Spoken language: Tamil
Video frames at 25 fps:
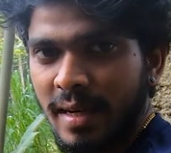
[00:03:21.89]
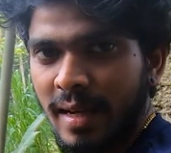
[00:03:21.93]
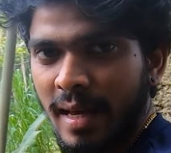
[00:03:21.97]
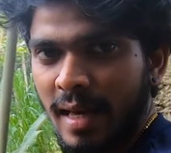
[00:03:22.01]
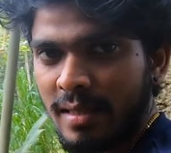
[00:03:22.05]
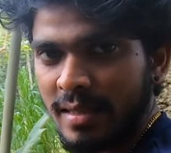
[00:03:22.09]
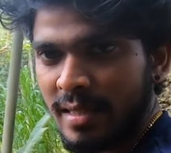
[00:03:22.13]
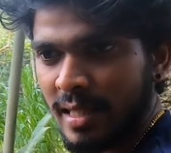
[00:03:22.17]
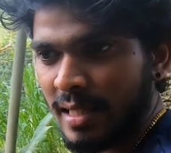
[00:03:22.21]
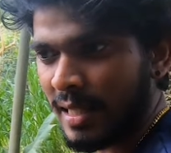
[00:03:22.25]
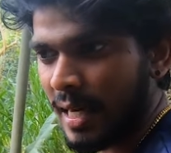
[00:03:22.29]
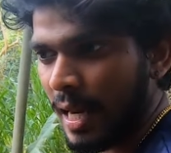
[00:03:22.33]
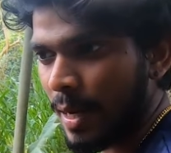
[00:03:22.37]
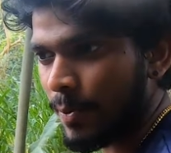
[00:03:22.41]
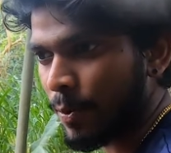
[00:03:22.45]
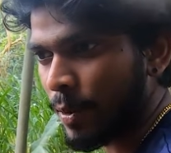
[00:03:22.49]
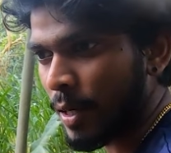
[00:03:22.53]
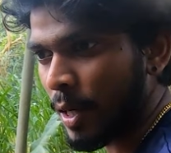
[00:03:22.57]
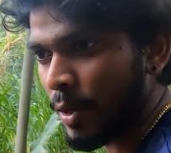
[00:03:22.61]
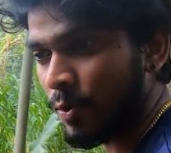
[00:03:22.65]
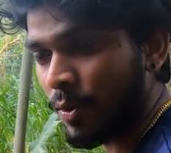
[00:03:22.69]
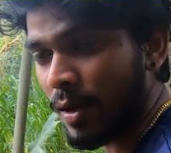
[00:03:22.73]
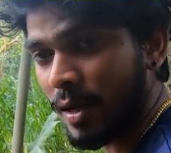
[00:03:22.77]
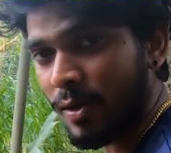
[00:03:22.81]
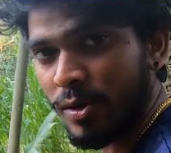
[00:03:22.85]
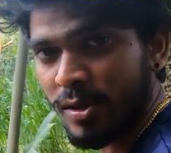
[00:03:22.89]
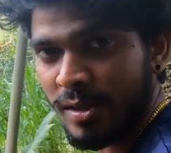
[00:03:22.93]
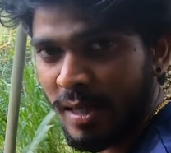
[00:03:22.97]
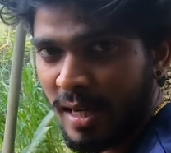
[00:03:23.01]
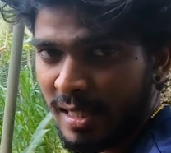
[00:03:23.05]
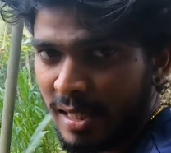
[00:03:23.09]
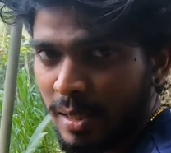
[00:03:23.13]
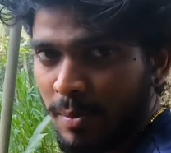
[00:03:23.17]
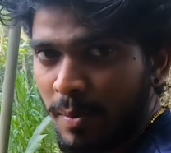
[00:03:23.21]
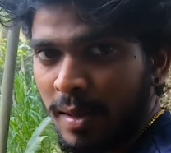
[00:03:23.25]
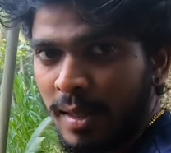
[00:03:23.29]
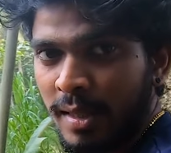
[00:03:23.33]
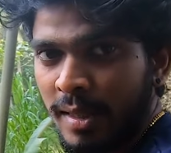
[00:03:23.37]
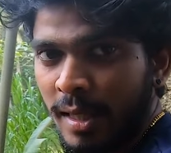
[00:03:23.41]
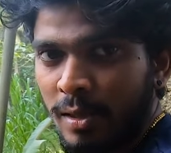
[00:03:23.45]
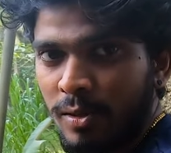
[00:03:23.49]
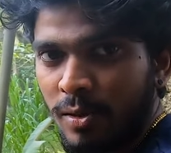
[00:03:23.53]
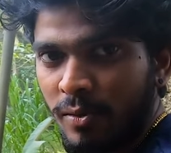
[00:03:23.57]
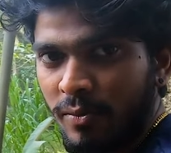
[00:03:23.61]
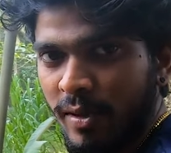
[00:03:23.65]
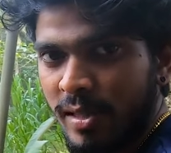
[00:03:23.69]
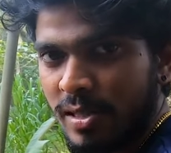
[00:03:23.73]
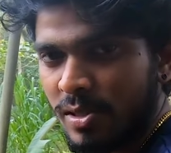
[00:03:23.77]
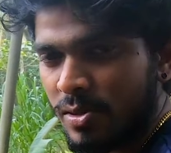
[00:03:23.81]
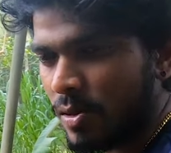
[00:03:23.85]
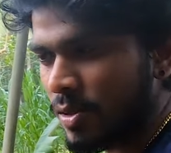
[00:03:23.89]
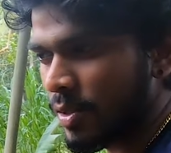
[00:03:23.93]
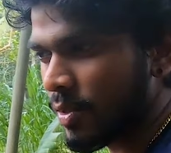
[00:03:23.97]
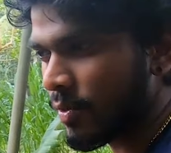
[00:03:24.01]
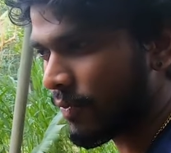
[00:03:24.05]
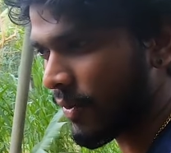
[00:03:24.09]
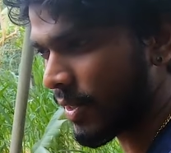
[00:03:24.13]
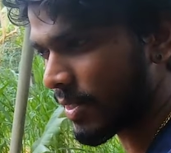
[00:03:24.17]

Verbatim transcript: கிடையாது சிங்கிளாக போனால் கூட கொஞ்சம் கஷ்டமாக தான் இருக்கும் ஃபஸ்ட்டு வந்து